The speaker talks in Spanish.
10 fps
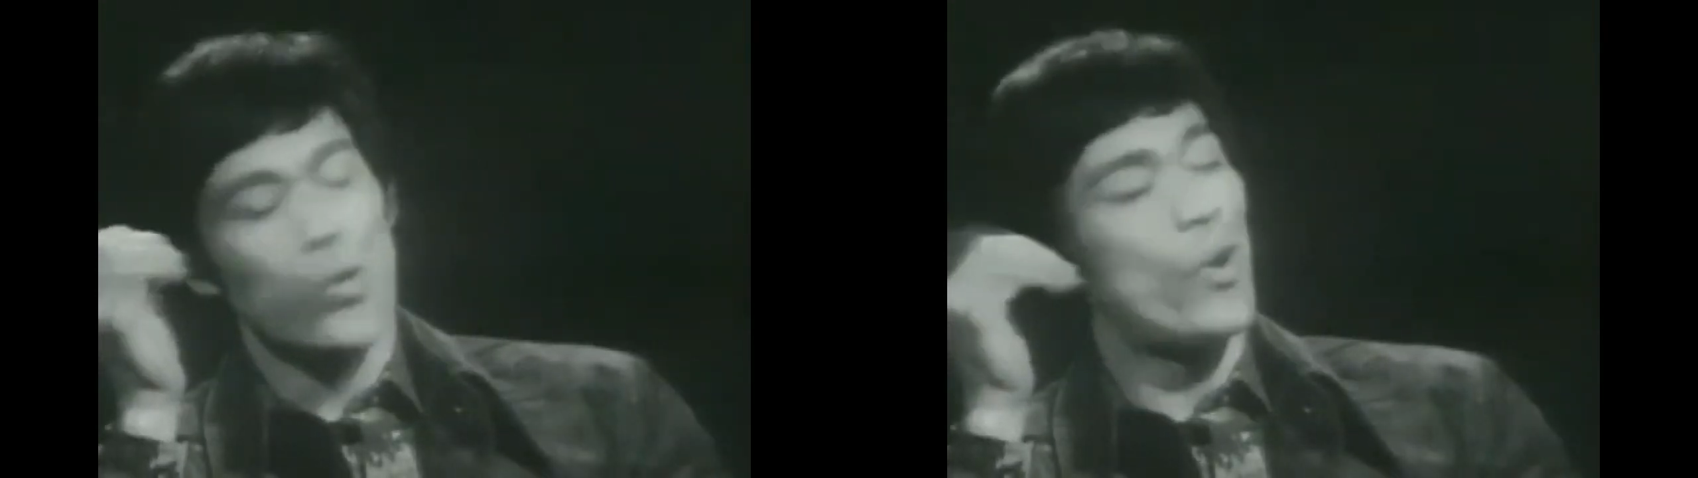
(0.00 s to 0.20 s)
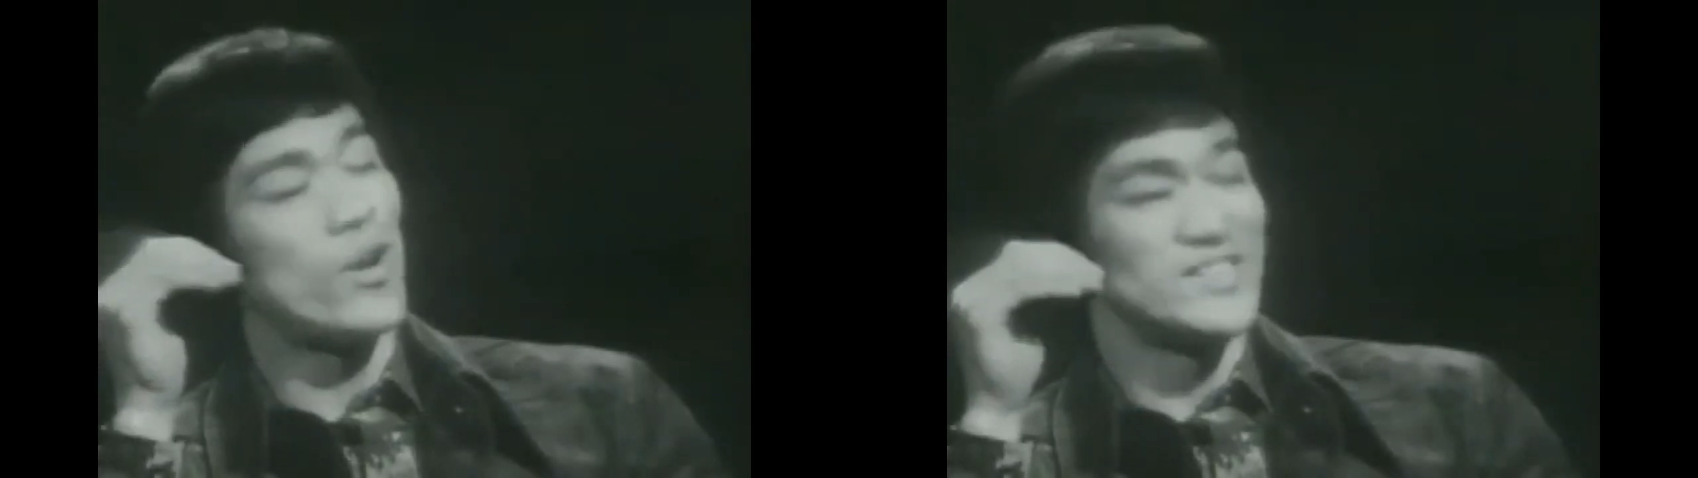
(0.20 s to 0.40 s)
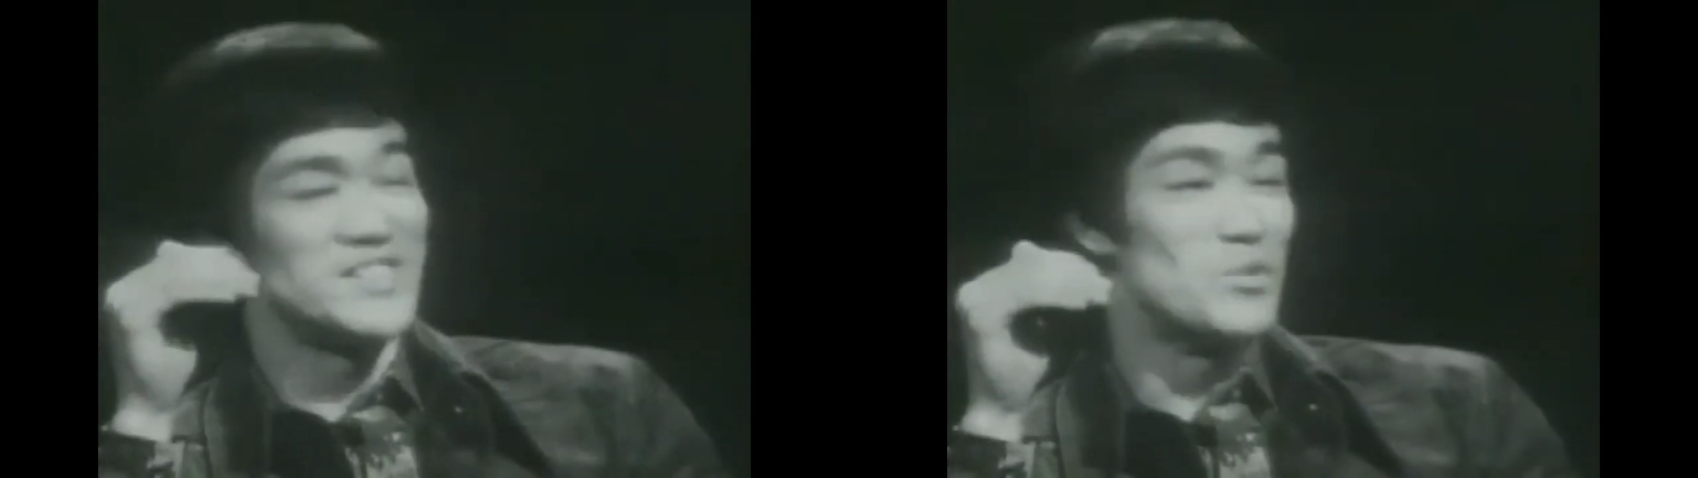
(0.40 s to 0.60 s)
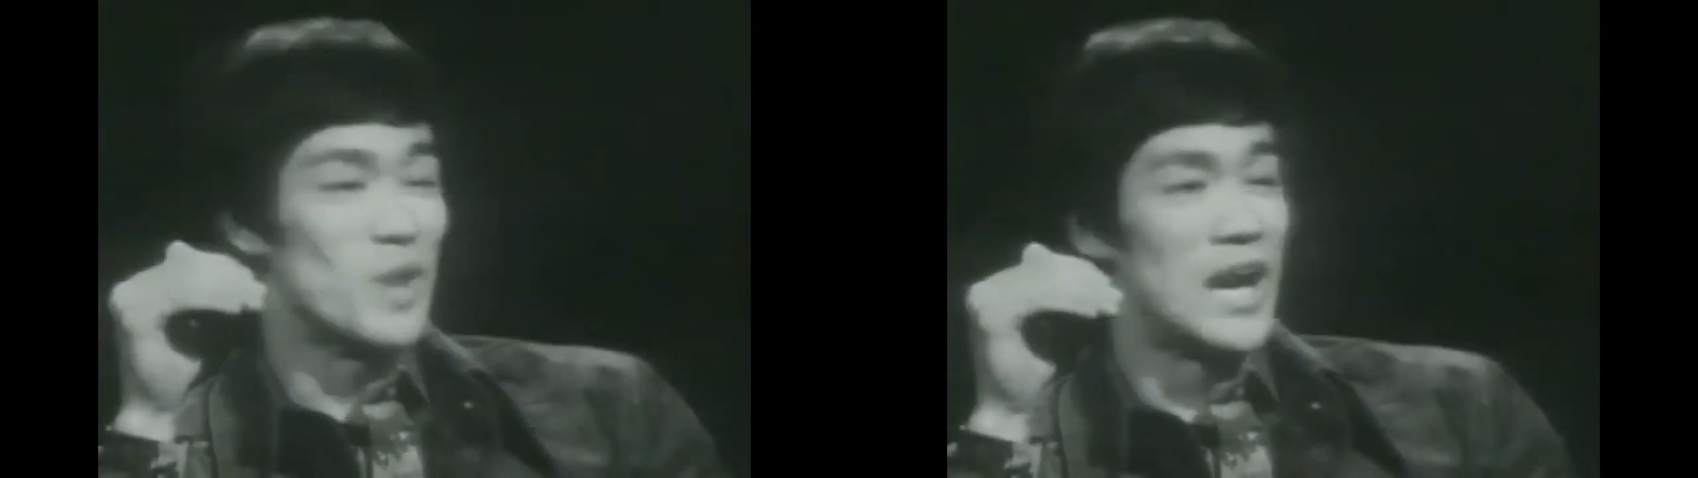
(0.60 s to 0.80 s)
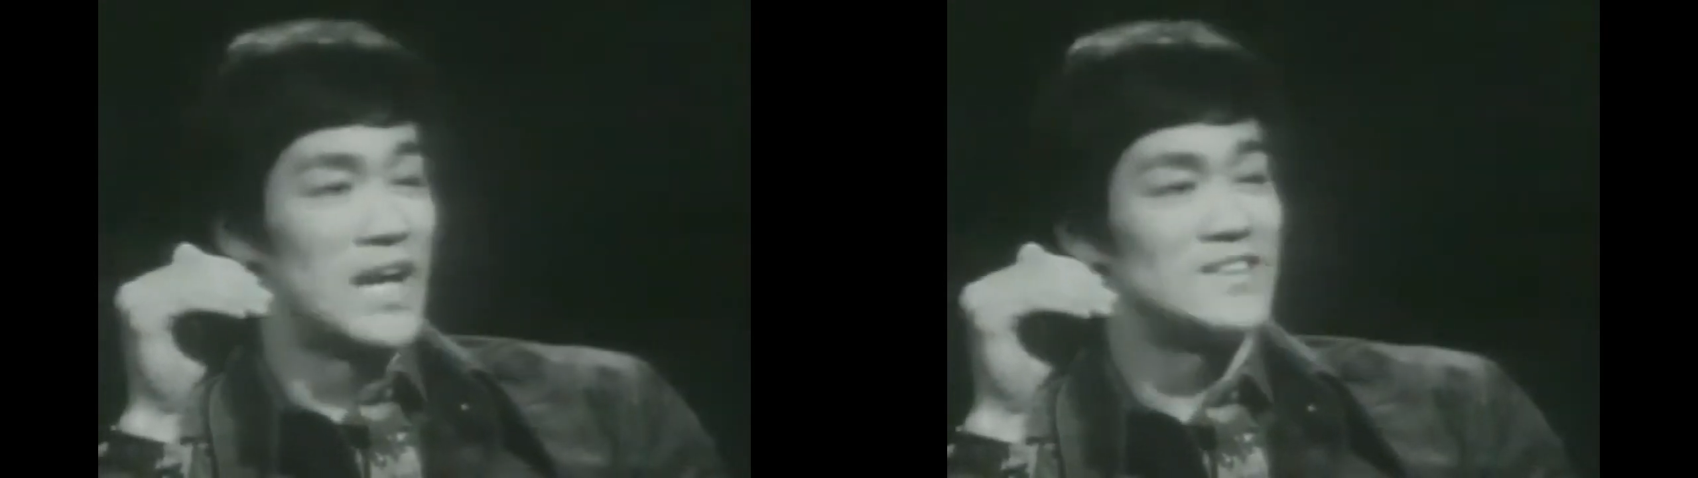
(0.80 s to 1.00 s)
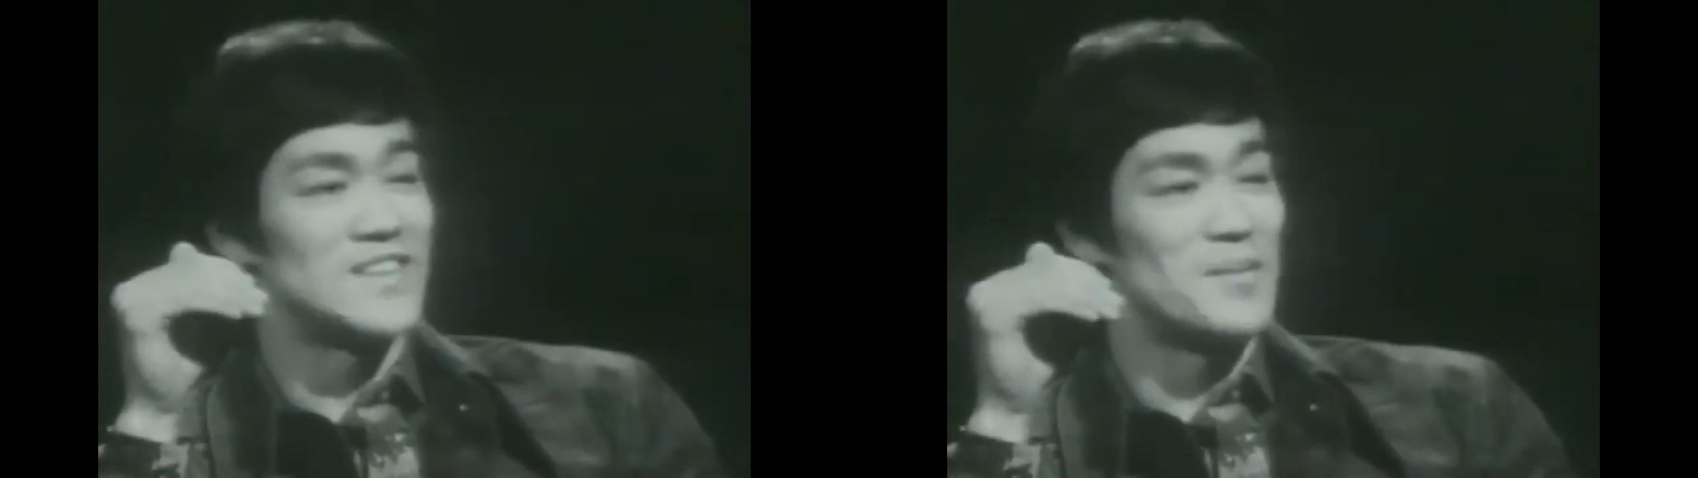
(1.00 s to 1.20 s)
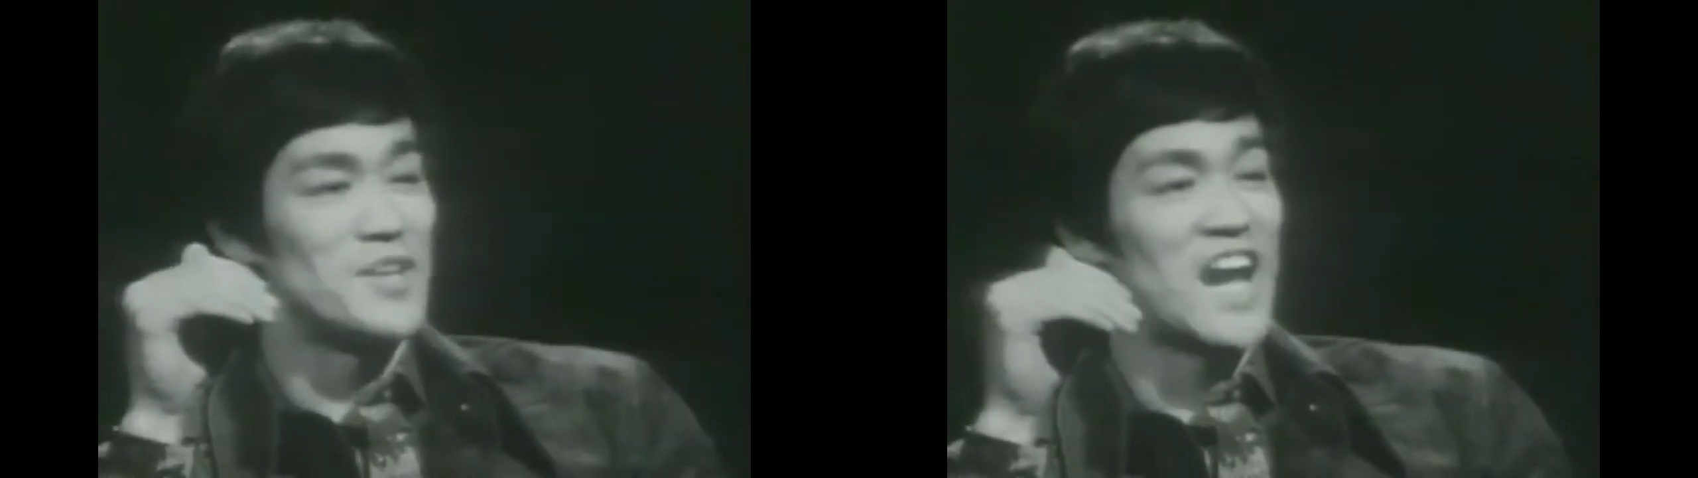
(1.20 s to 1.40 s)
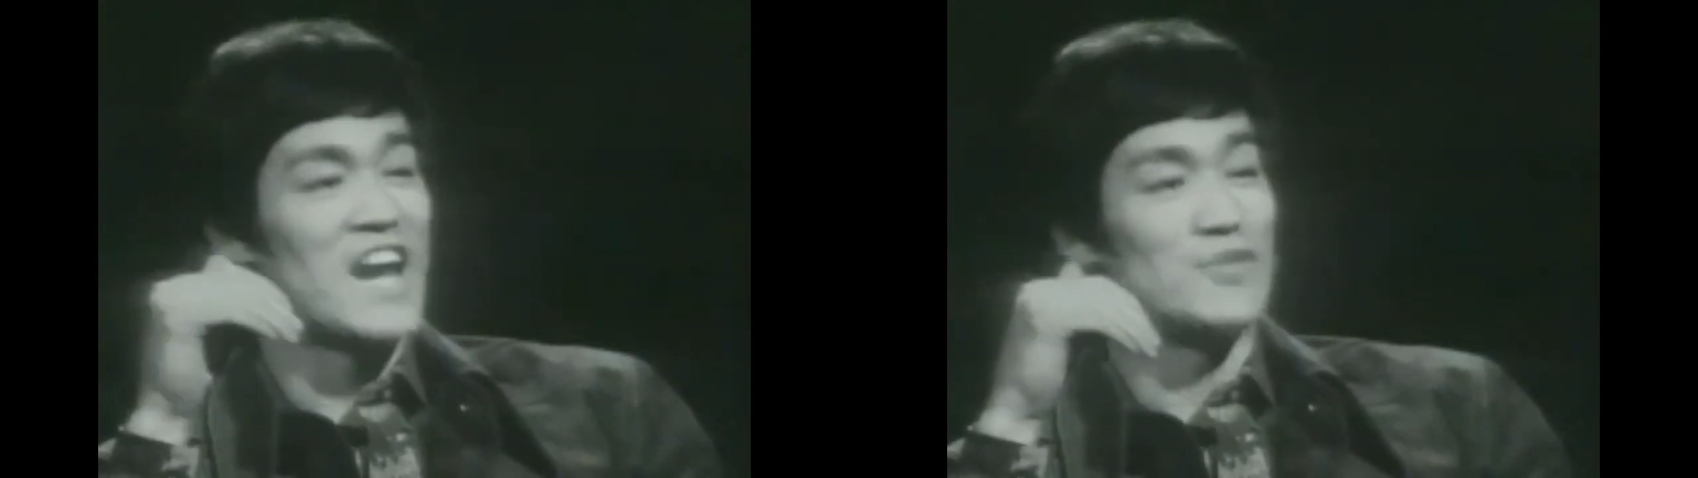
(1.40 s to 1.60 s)
porque Sony siempre
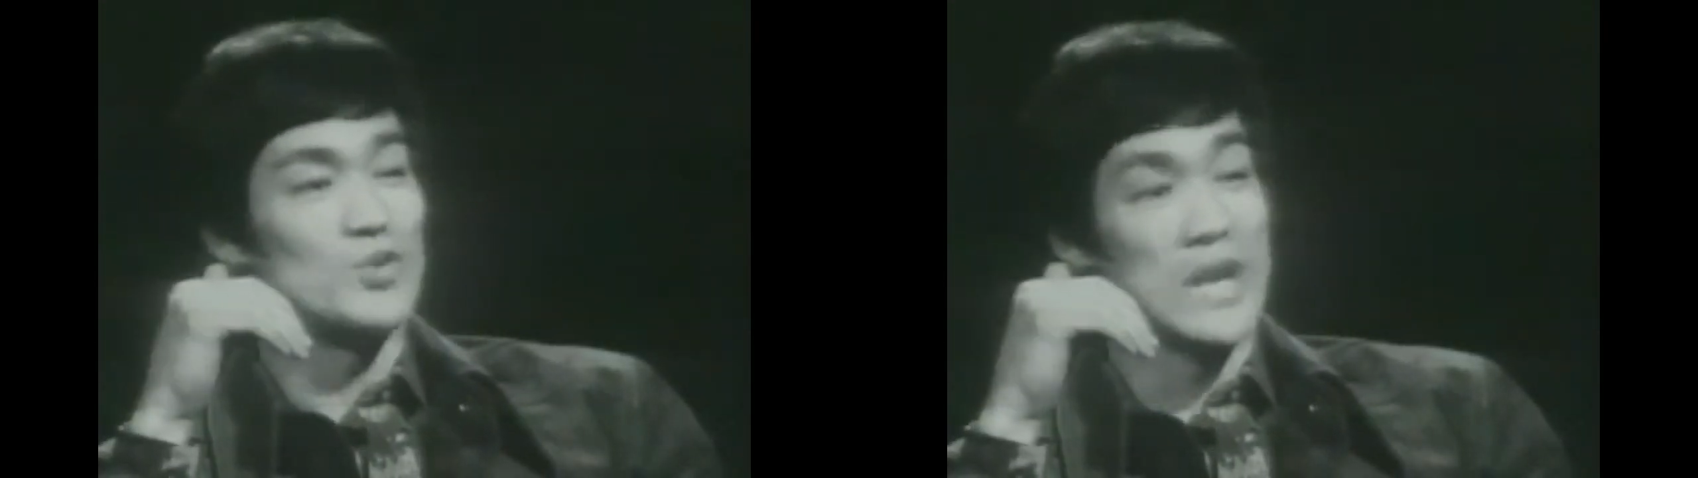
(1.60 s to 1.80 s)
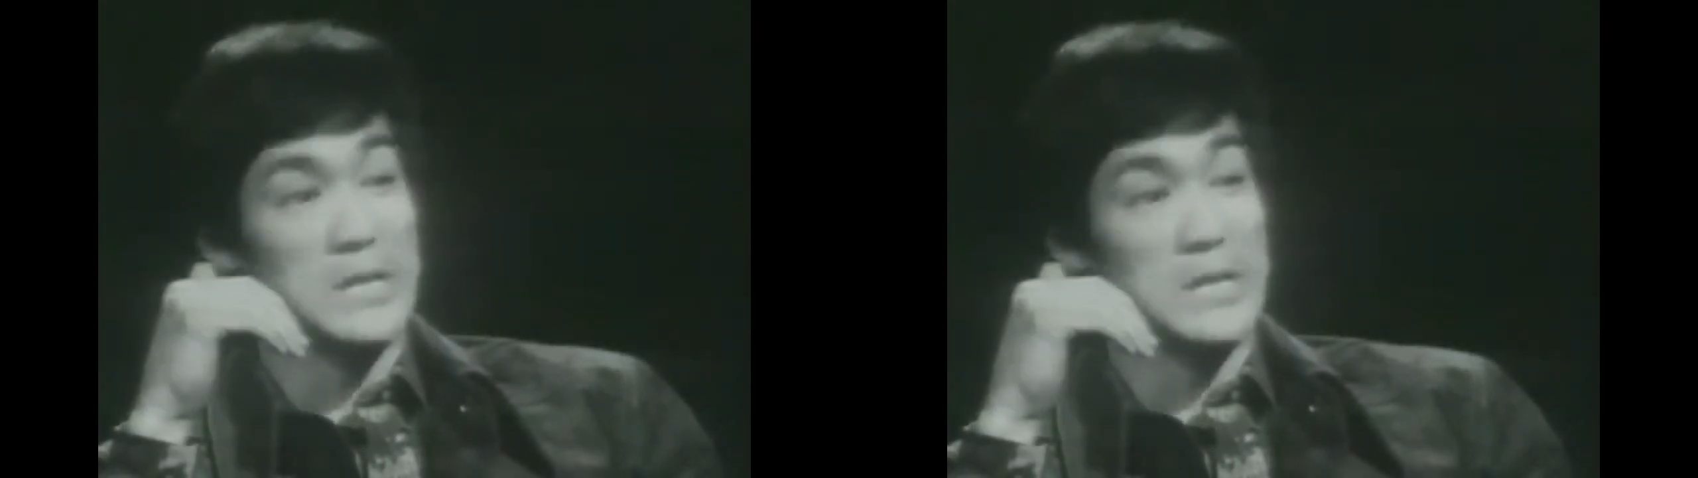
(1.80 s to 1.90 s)
piensa que es lo